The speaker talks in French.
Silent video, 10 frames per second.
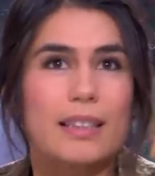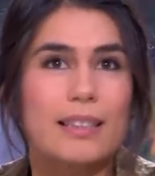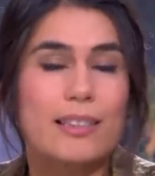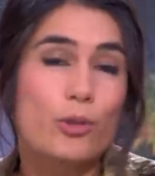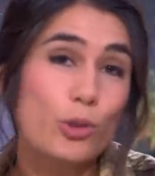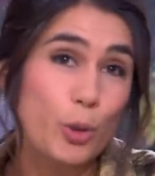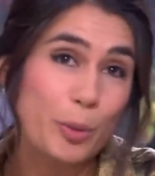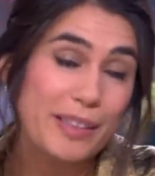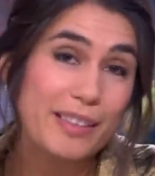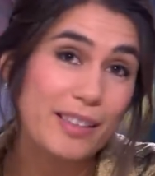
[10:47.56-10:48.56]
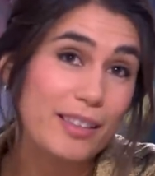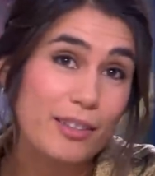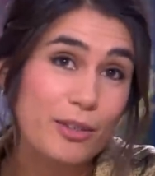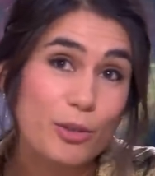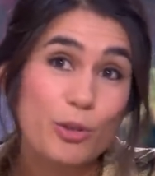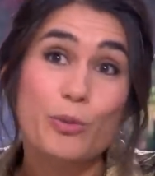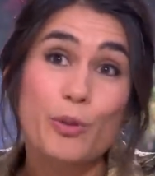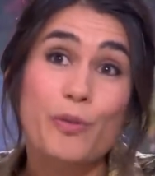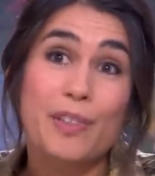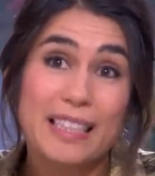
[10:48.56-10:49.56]
C'est une entreprise qui euh, se
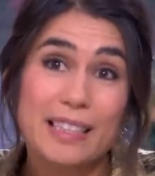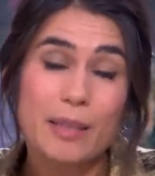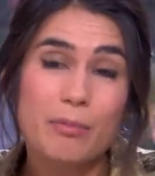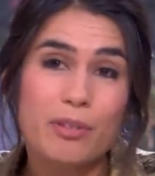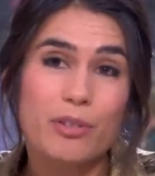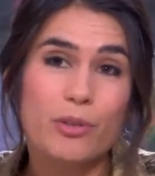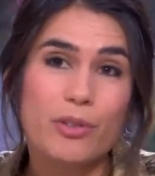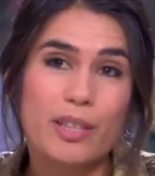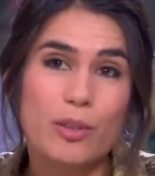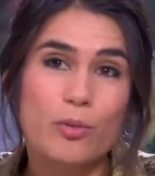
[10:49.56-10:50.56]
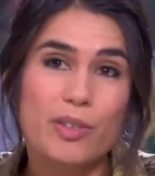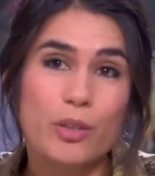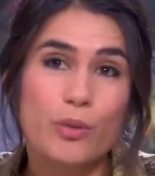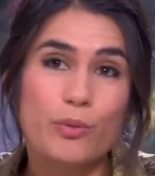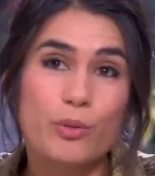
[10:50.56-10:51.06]
veut flexible. Est-ce que c'est le conseil que vous